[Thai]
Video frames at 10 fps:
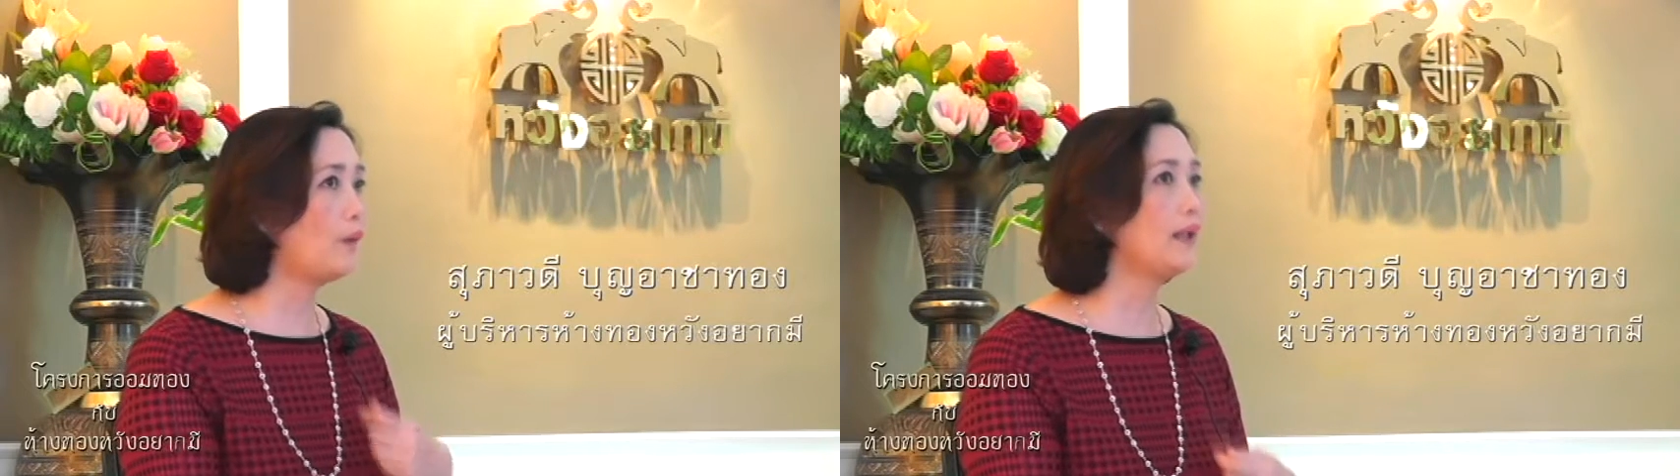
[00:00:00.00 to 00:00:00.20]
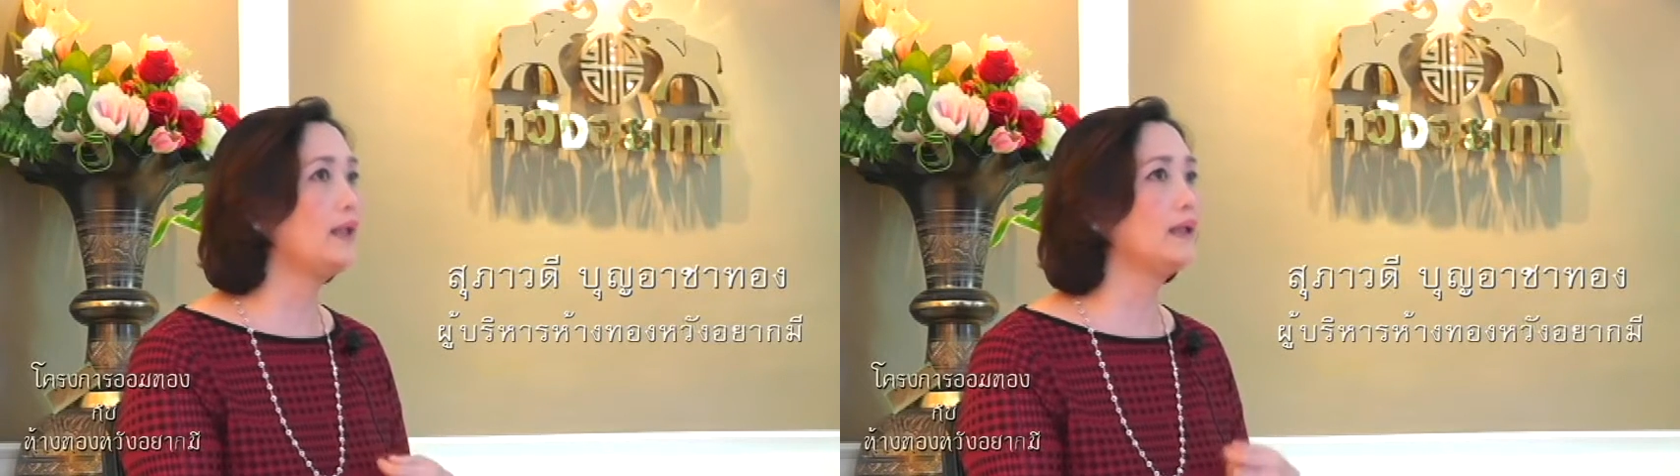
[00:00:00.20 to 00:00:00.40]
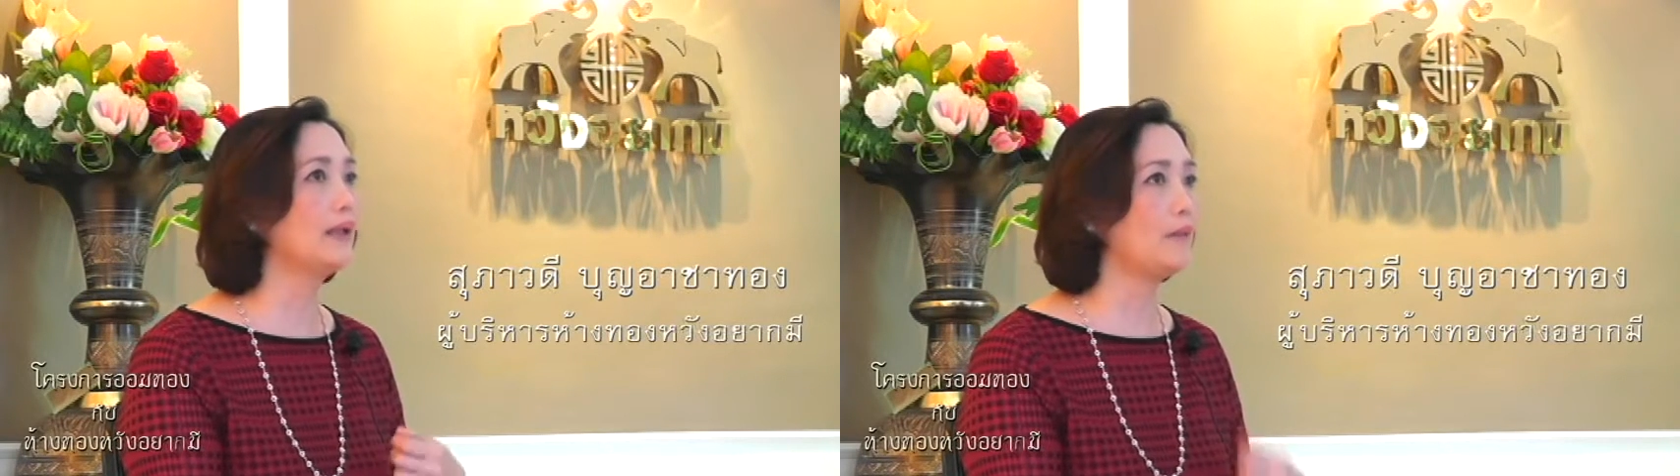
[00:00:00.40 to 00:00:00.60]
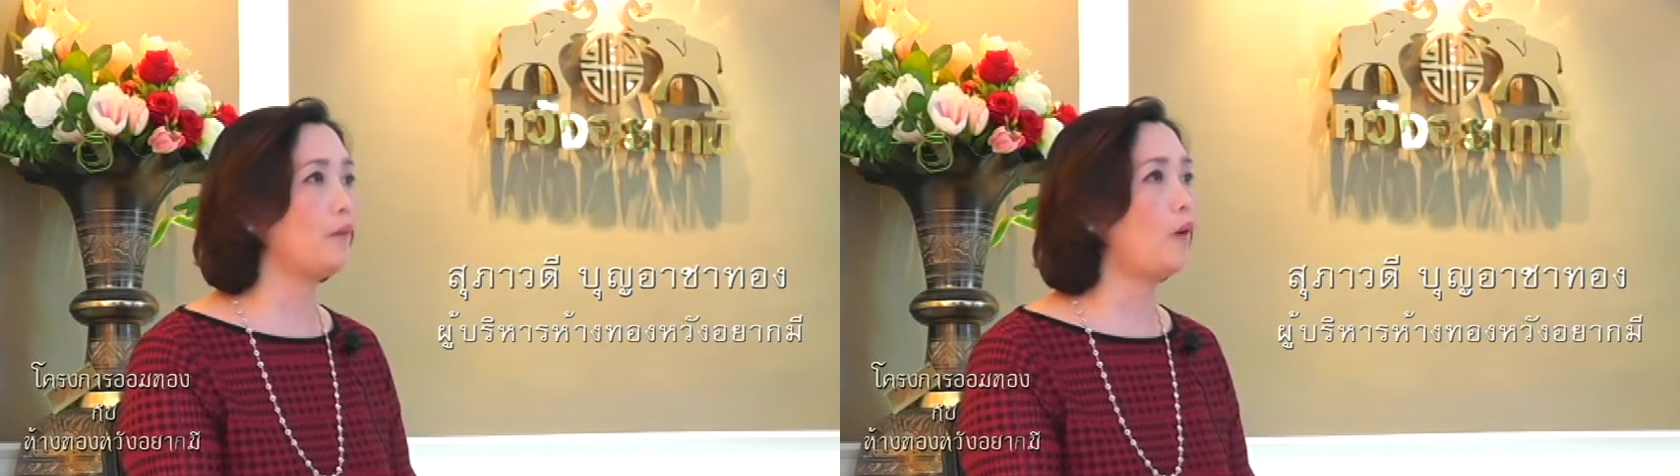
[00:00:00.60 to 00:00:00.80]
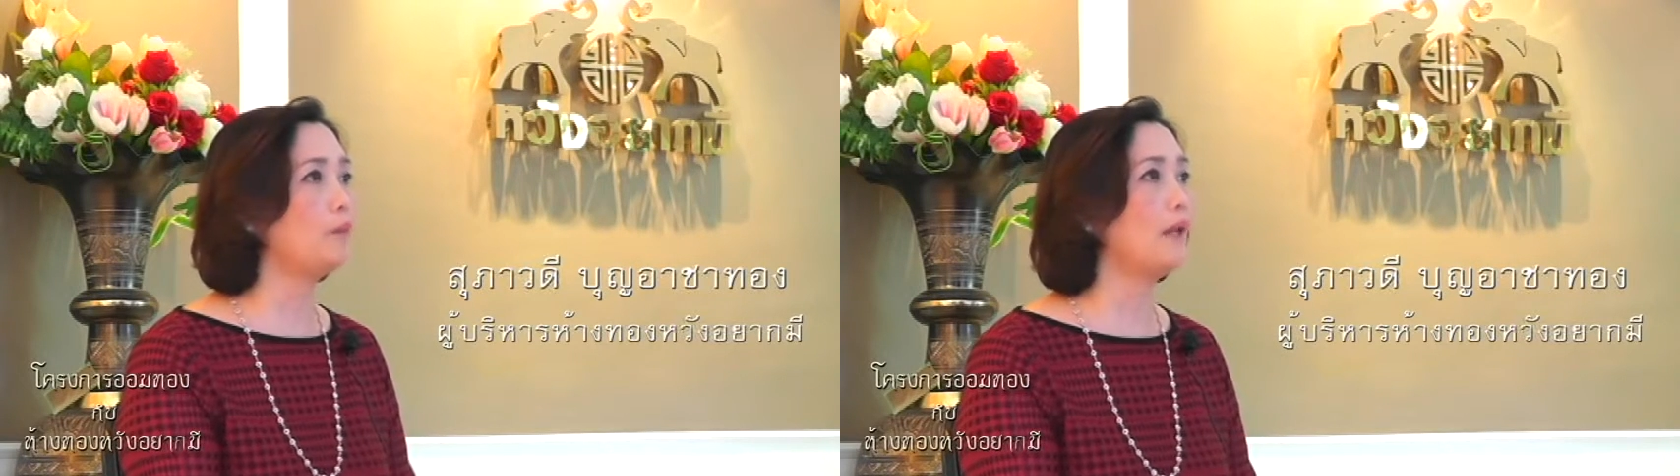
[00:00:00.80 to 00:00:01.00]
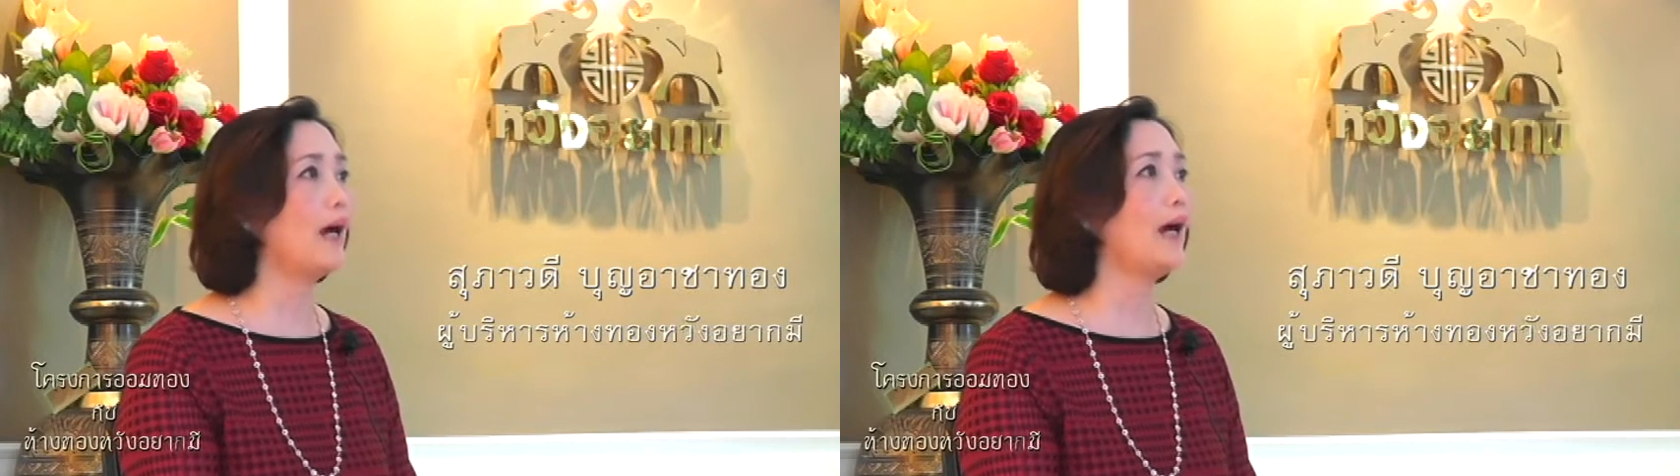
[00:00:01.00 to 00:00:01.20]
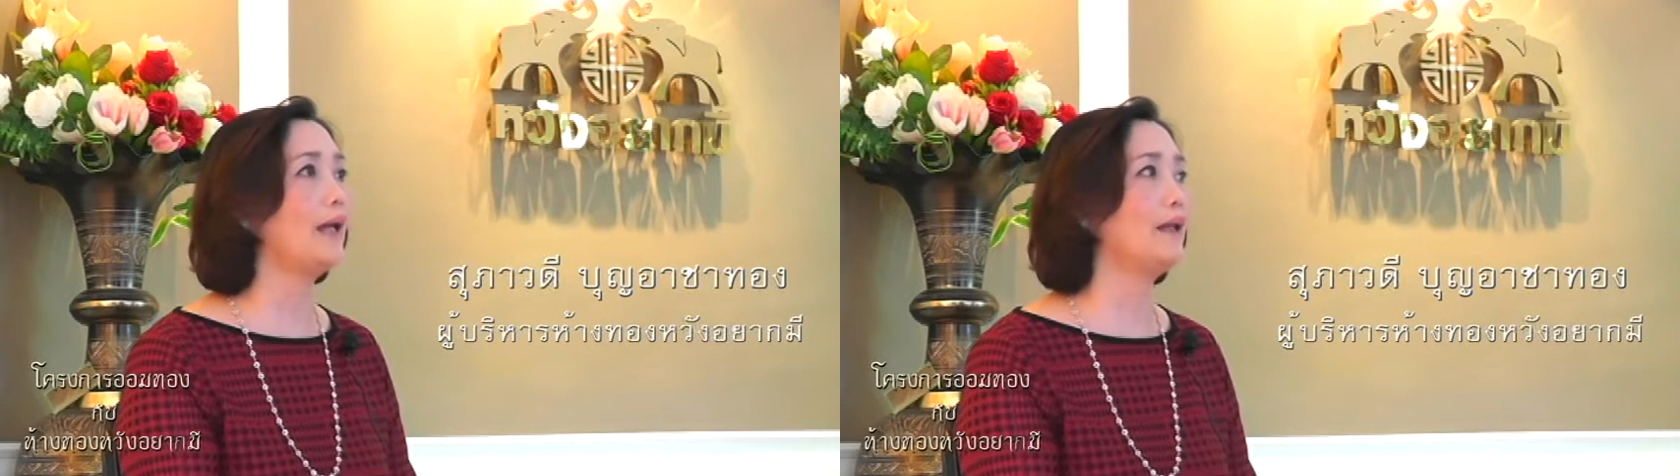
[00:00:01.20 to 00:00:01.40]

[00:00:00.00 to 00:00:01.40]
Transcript: คนนึงเก็บออมได้